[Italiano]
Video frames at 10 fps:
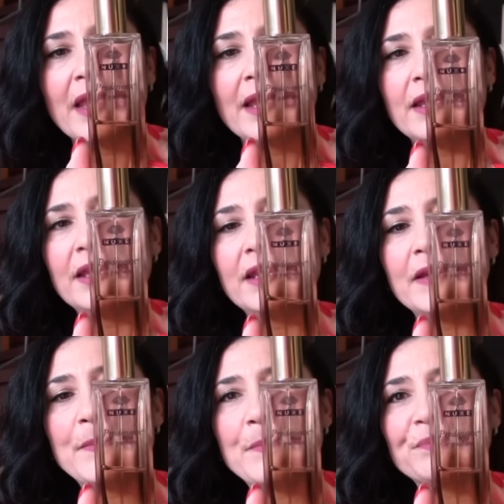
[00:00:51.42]

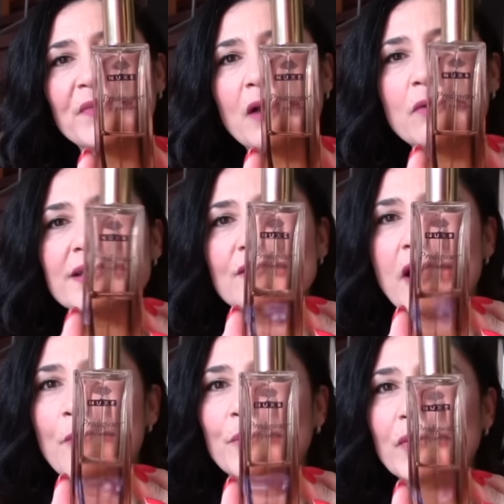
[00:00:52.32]
e ehm, questo
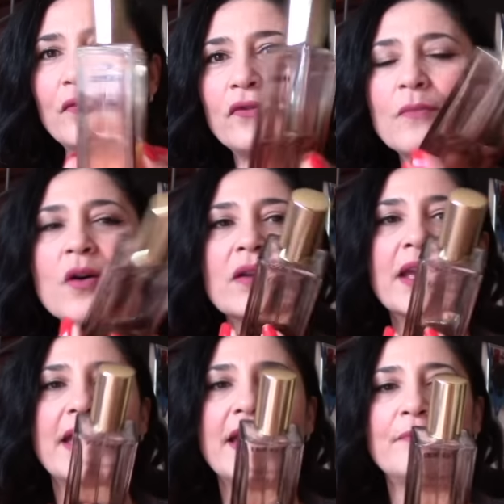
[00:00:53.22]
è un profumo
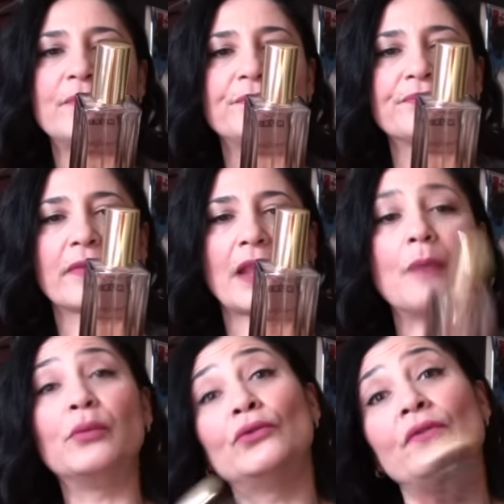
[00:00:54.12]
che mm,
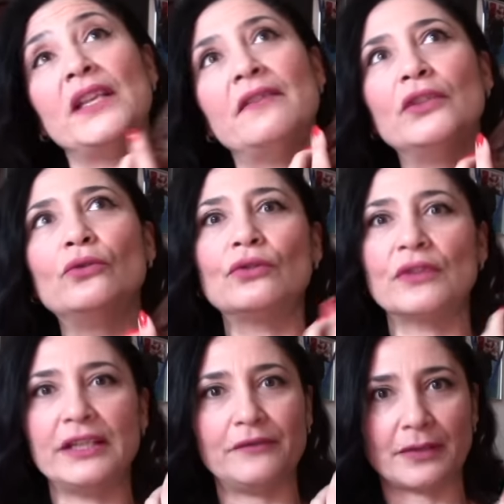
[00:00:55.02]
appunto viene
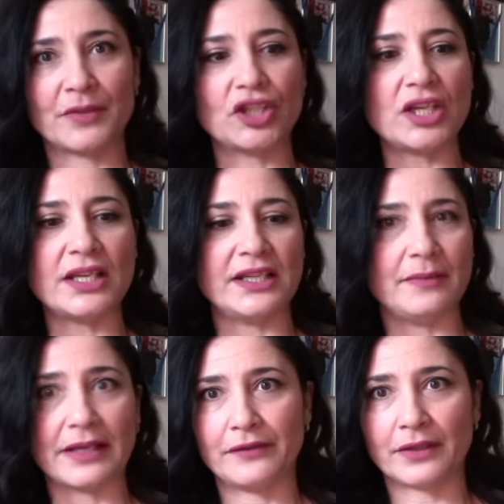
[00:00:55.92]
venduto nelle farmacie,
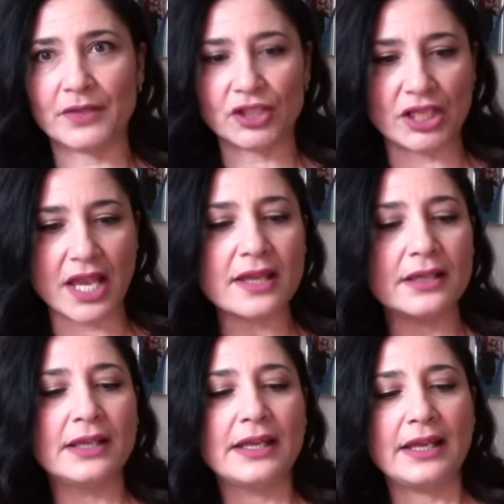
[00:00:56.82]
nelle parafarmacie,
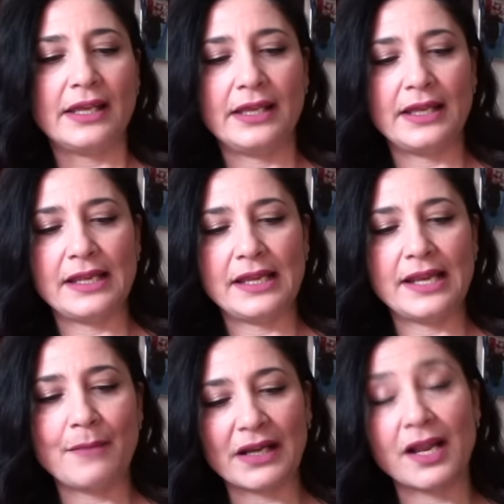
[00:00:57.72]

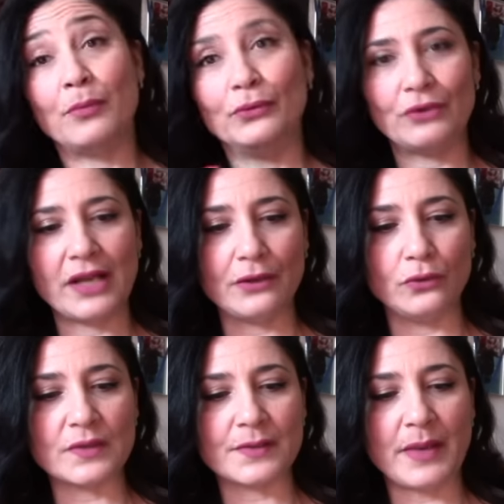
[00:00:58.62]
eh, la marca appunto è la
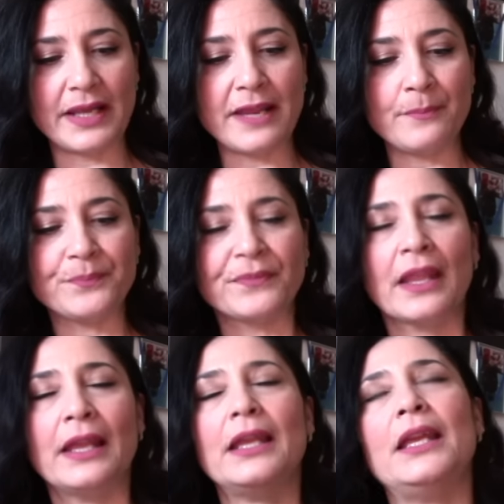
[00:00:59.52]
Nux Paris
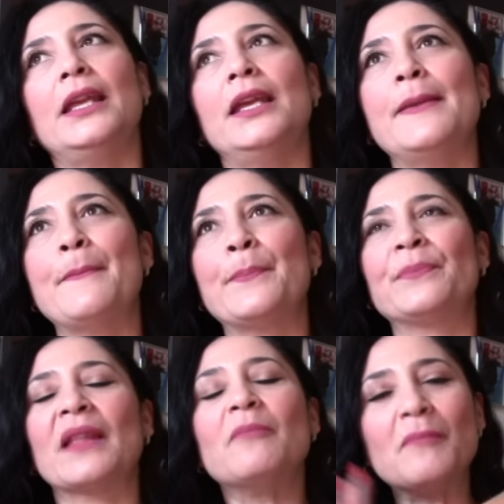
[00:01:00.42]
e
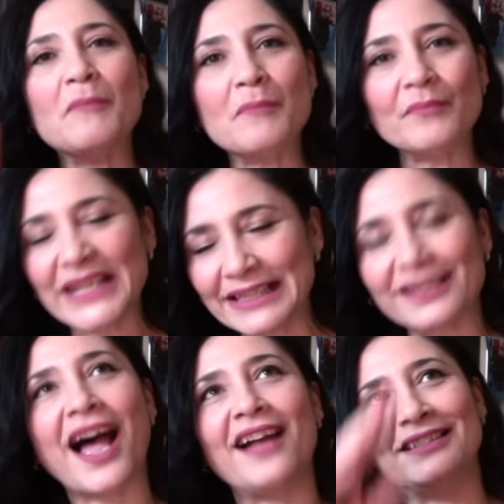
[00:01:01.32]
ehm, mm, in
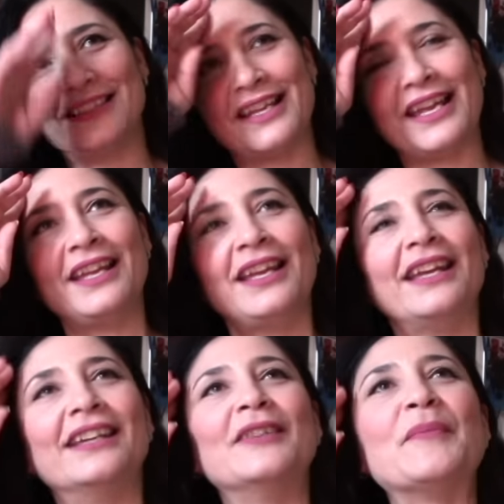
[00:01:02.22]
tante
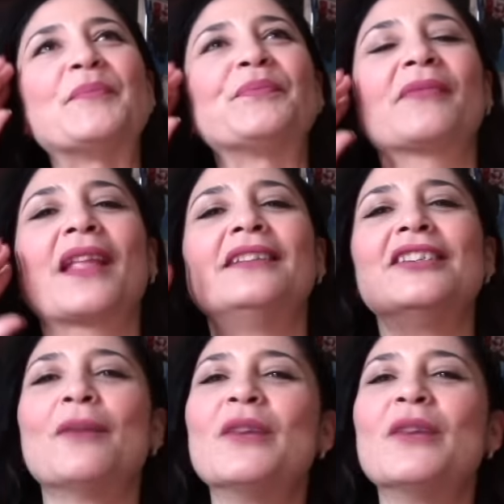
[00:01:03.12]
ehm, diciamo